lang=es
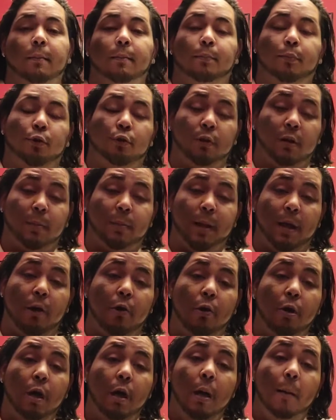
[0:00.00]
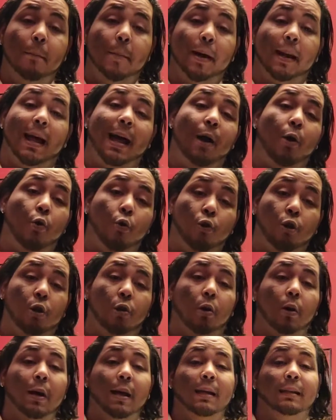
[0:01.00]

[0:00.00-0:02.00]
programado para julio.